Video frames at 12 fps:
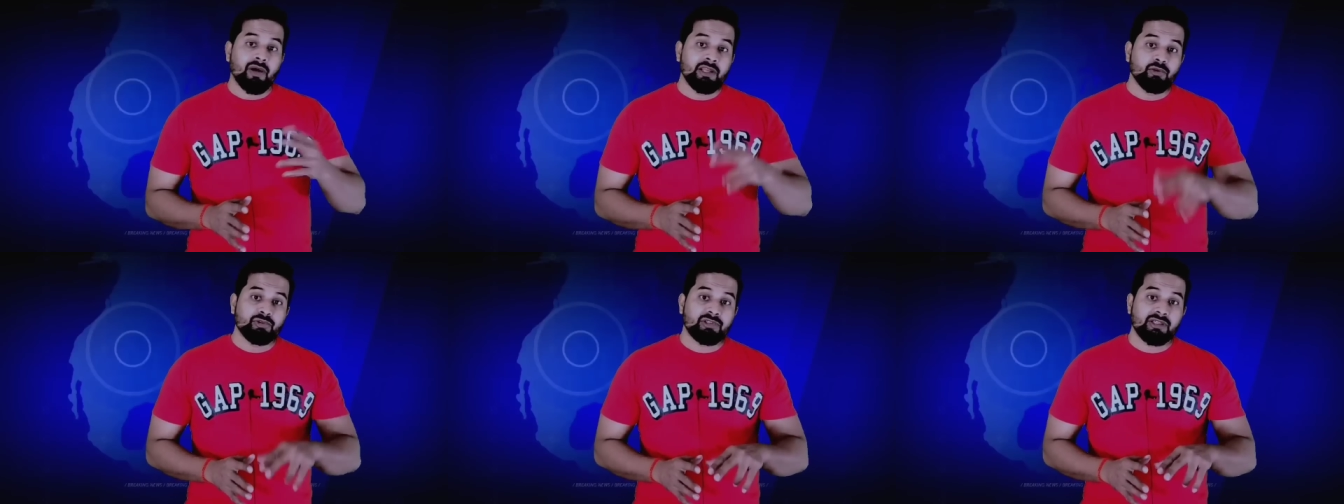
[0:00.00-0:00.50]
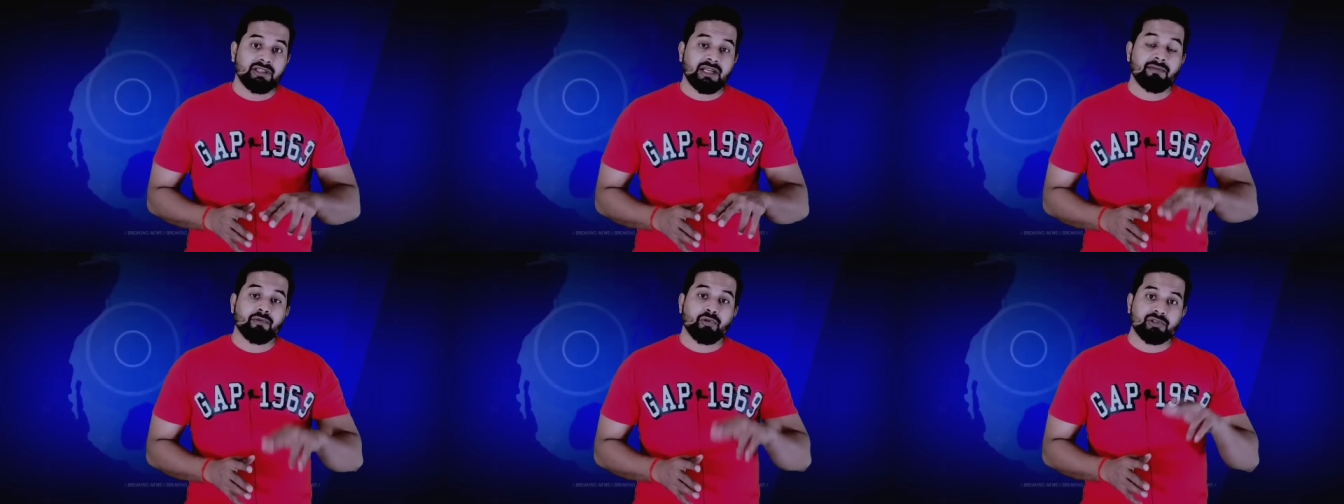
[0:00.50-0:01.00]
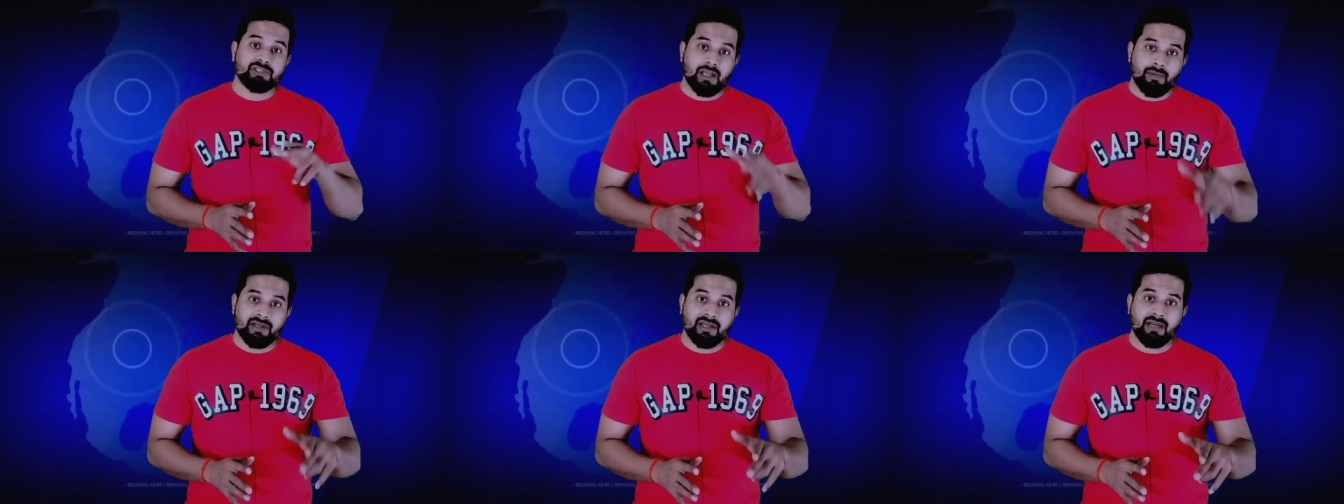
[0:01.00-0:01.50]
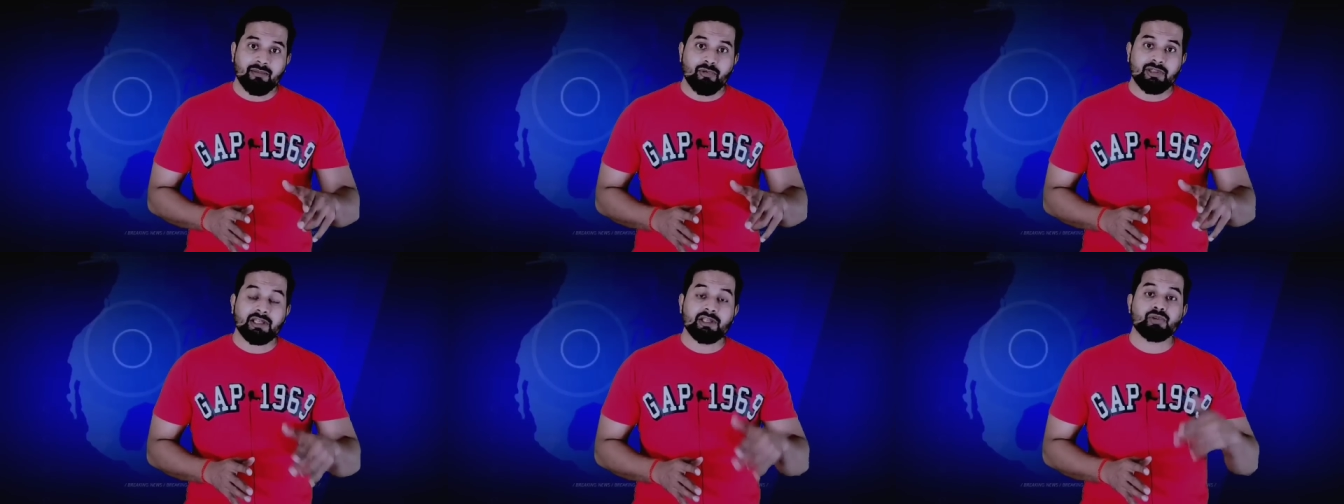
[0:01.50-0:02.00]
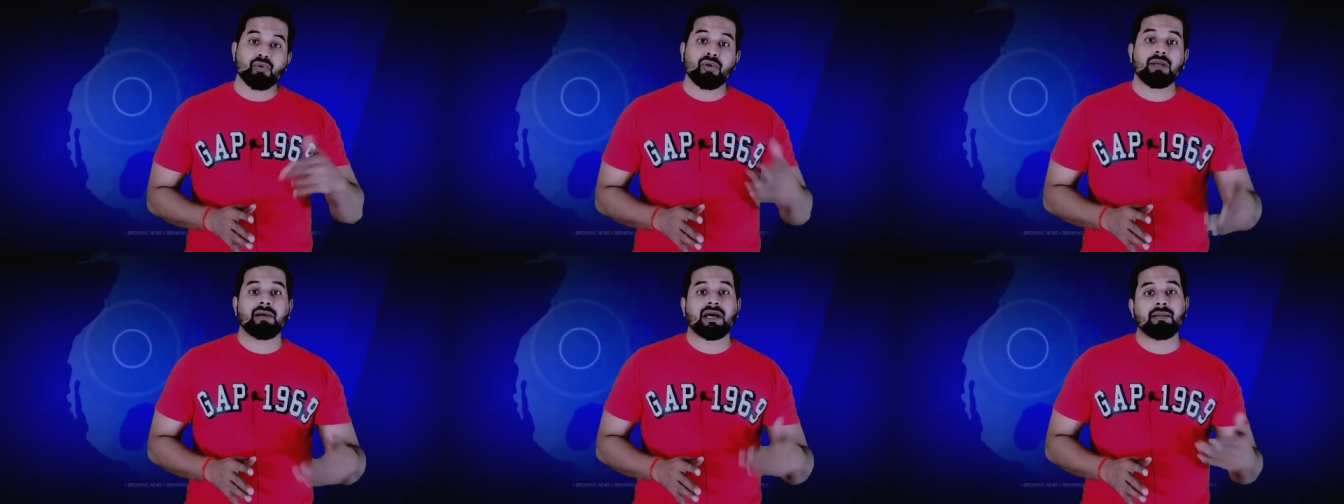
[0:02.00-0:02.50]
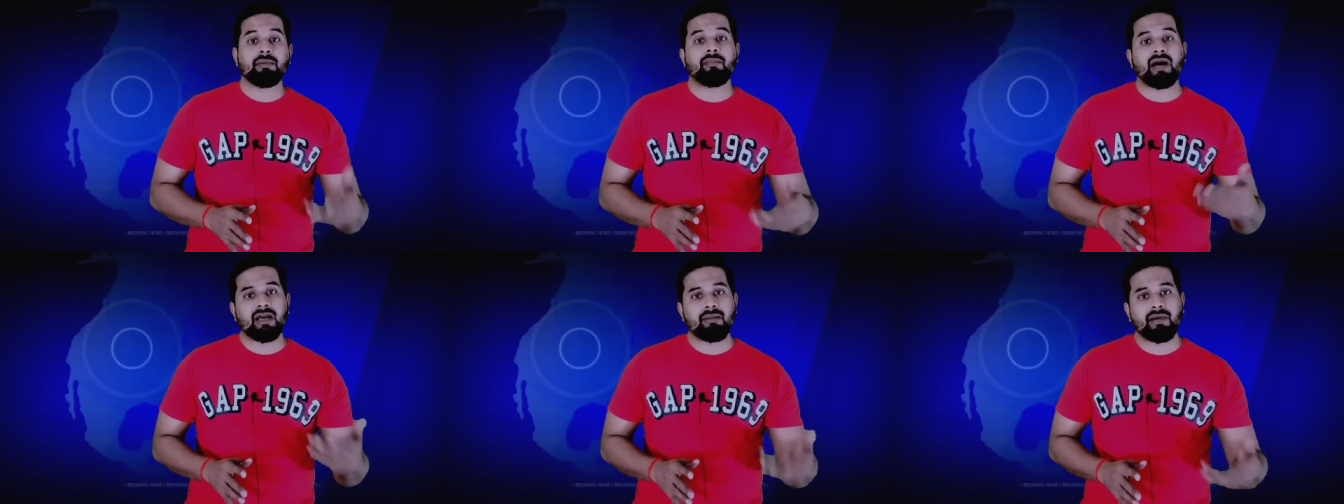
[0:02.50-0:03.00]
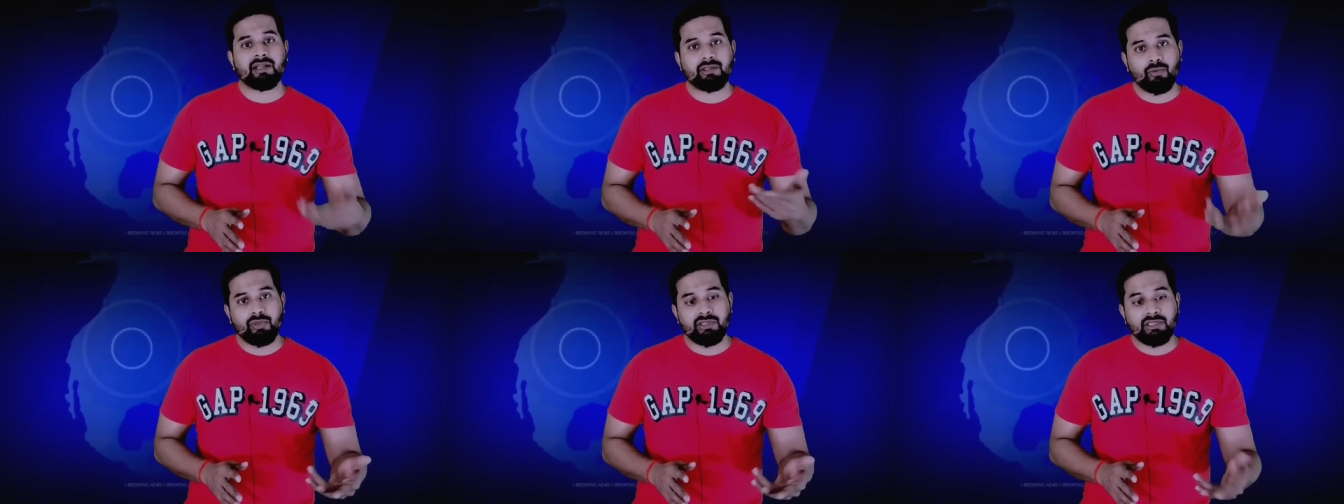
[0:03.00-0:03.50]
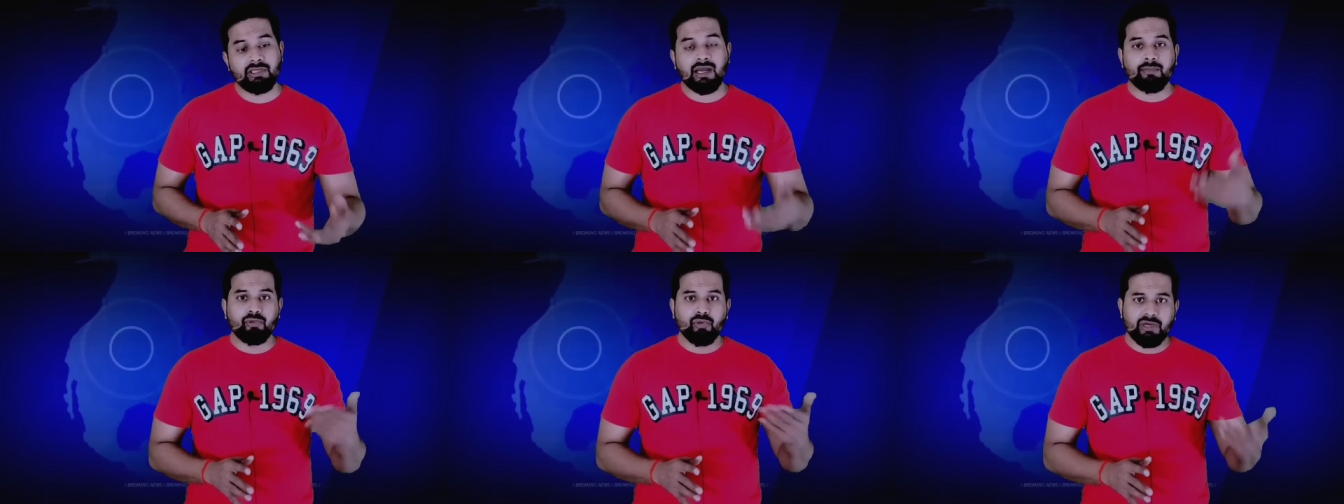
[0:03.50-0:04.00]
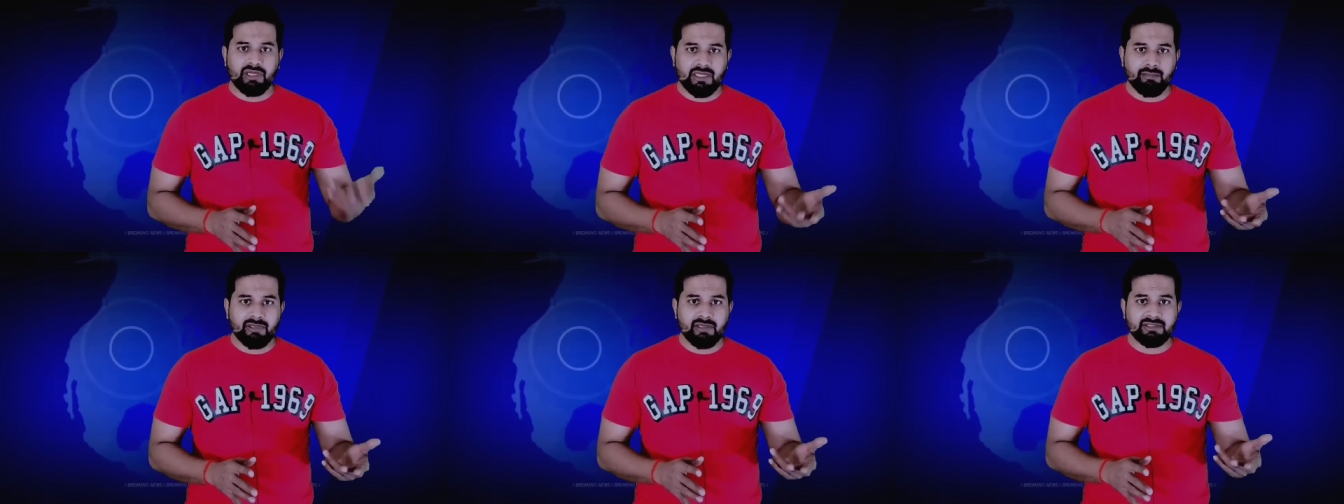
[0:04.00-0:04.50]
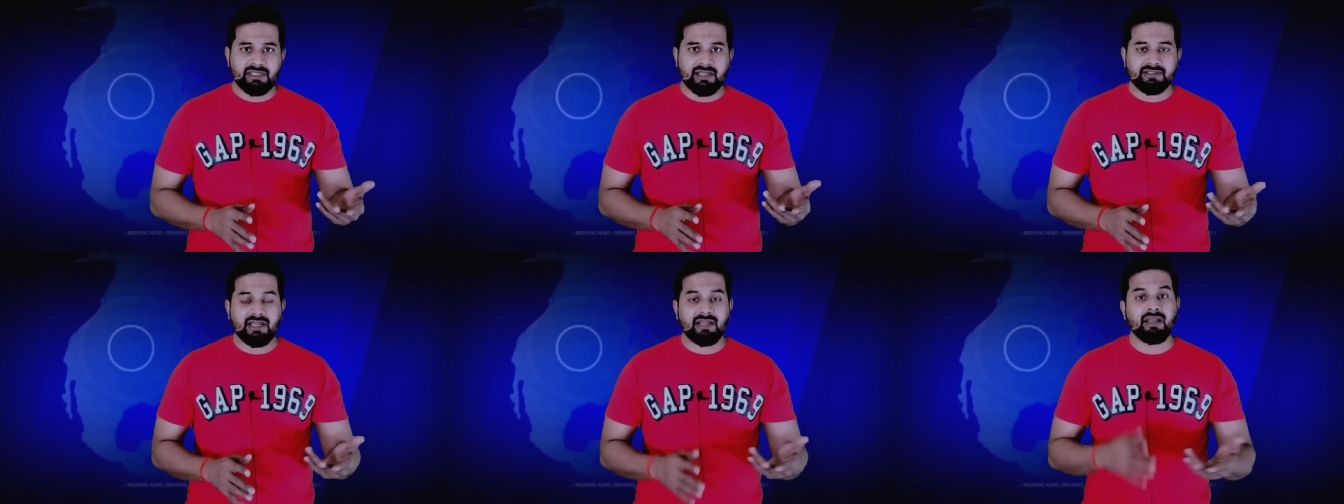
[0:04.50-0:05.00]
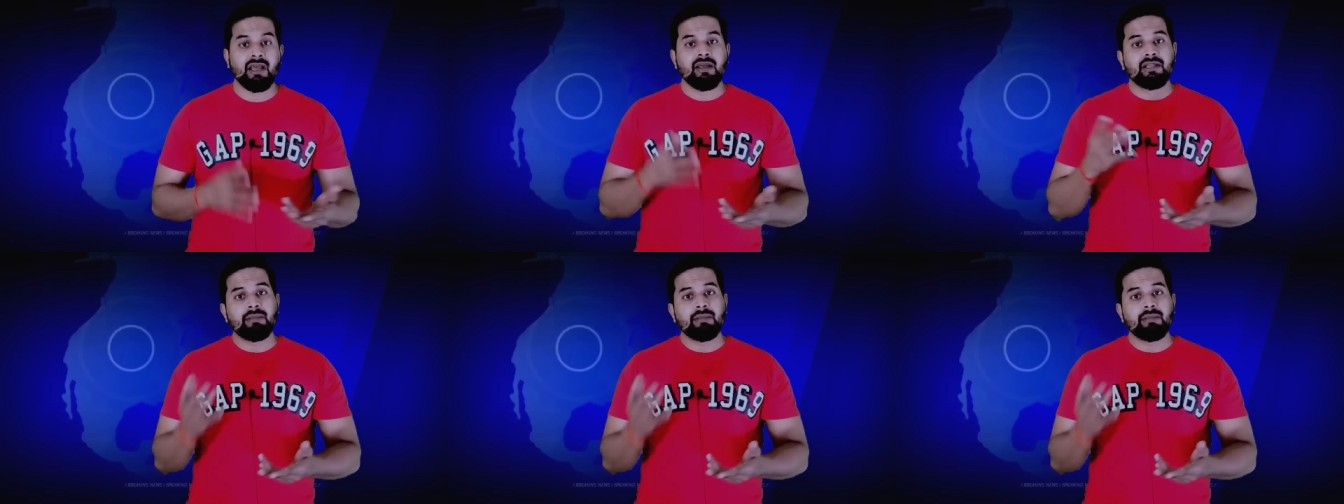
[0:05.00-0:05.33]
वहीं दूसरी तरफ खुद सलमान खान बोलते कि शो के बारे में बाहर बातें हुई थी अब्दू की टीम के साथ साथ